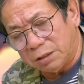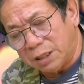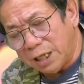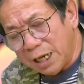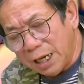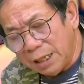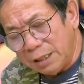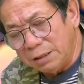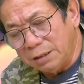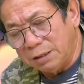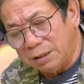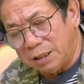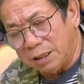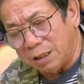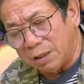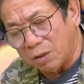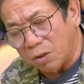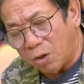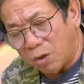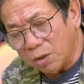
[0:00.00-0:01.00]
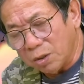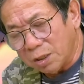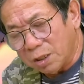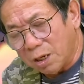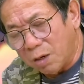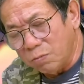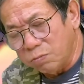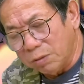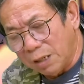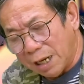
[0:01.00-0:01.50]
trên chỉ nói
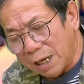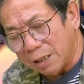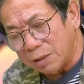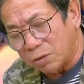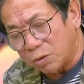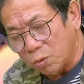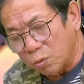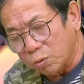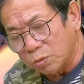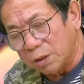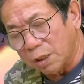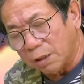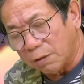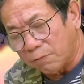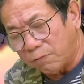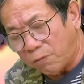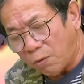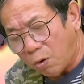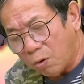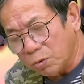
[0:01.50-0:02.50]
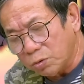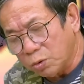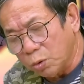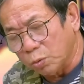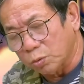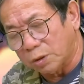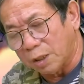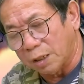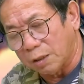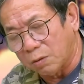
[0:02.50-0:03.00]
không để chủ tịch, phó
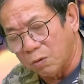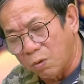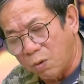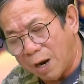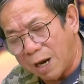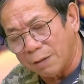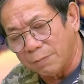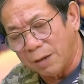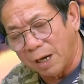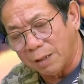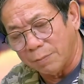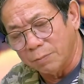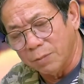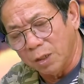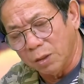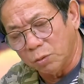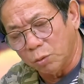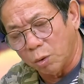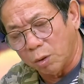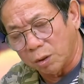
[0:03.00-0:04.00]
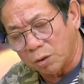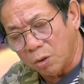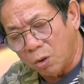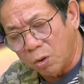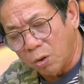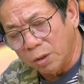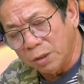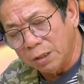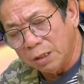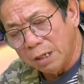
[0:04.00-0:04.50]
chủ tịch ngoài 70 tuổi
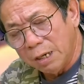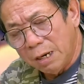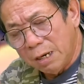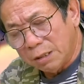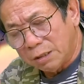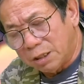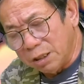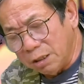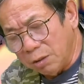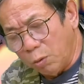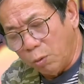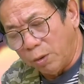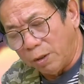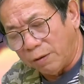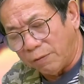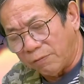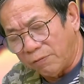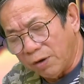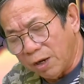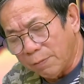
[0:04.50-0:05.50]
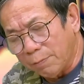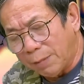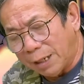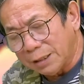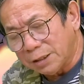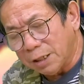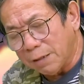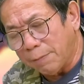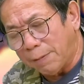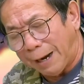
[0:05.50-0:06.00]
thôi, chứ ủy viên
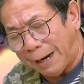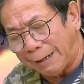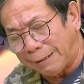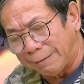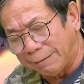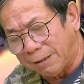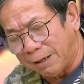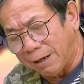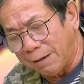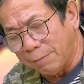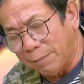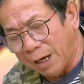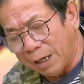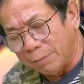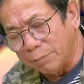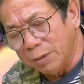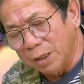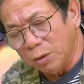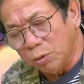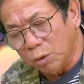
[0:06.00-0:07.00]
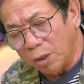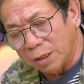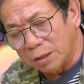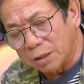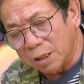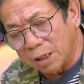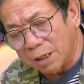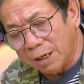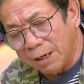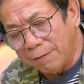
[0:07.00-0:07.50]
ban chấp hành thì 70 tuổi
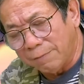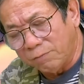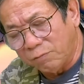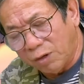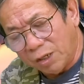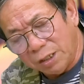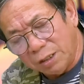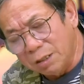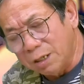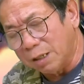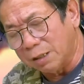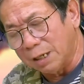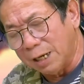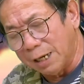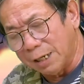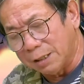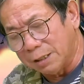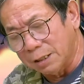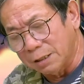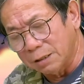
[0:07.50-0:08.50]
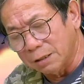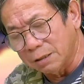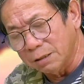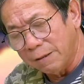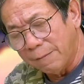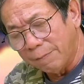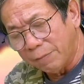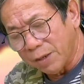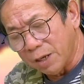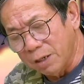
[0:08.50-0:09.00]
trở lên vẫn được đề cử,
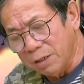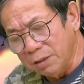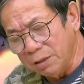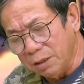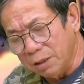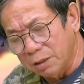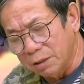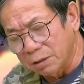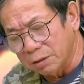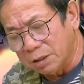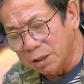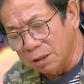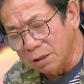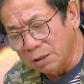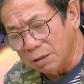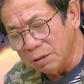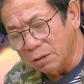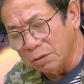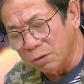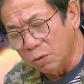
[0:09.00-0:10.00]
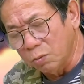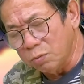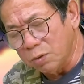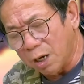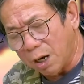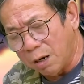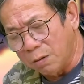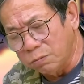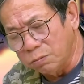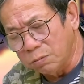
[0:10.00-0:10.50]
ứng cử chứ, đúng
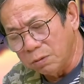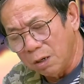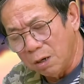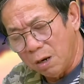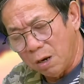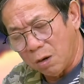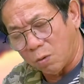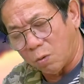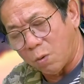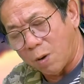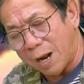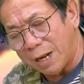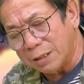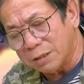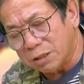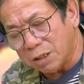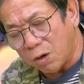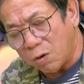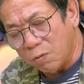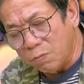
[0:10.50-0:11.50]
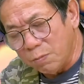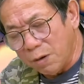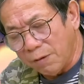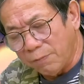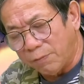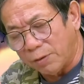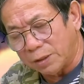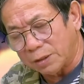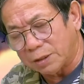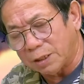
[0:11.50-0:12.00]
không? Quá
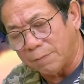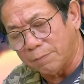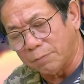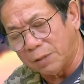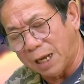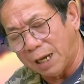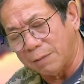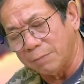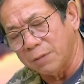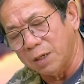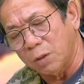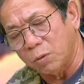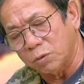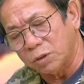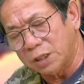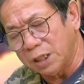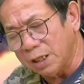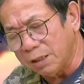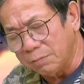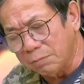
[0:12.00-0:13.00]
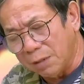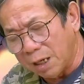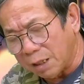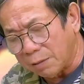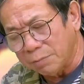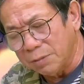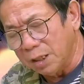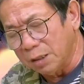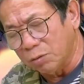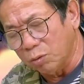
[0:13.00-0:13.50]
60% đại biểu trên
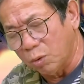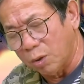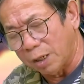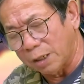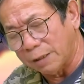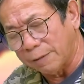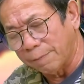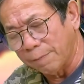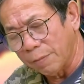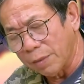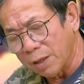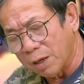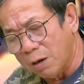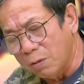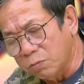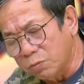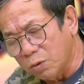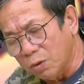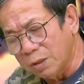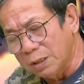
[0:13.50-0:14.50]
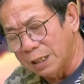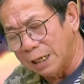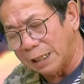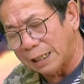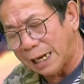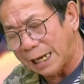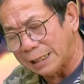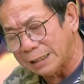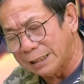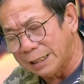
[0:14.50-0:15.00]
70 tuổi, không có
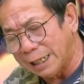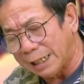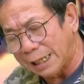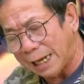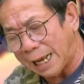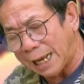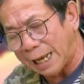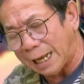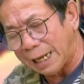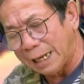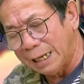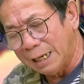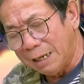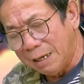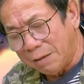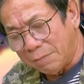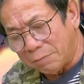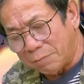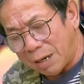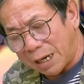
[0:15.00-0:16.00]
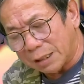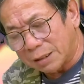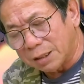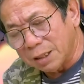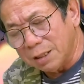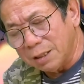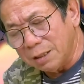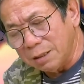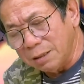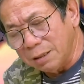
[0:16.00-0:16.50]
người đại diện à? Mà
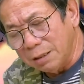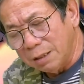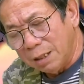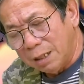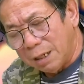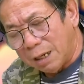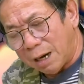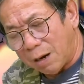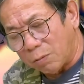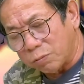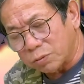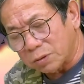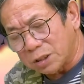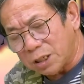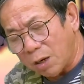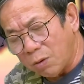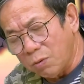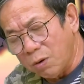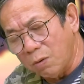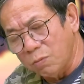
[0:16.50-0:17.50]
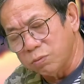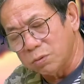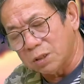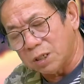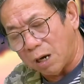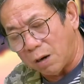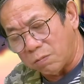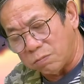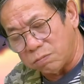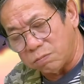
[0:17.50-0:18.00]
tớ học sau ông
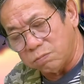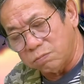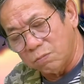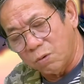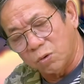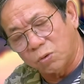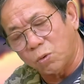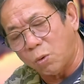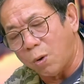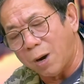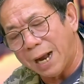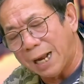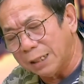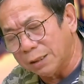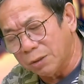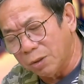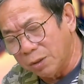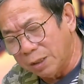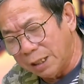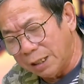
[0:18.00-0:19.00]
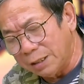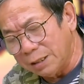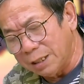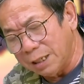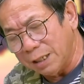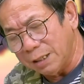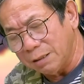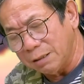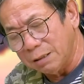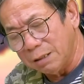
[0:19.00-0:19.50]
Trọng một khóa thôi đấy
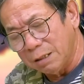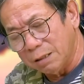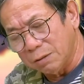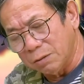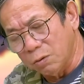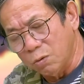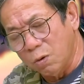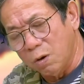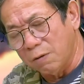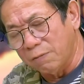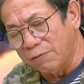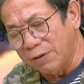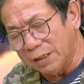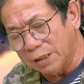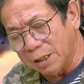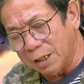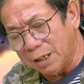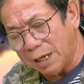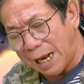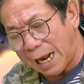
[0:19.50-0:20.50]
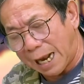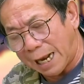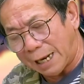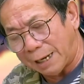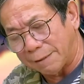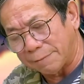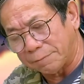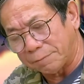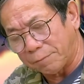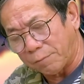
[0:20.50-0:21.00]
nhé, đùa với tớ
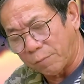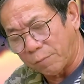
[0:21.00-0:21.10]
à?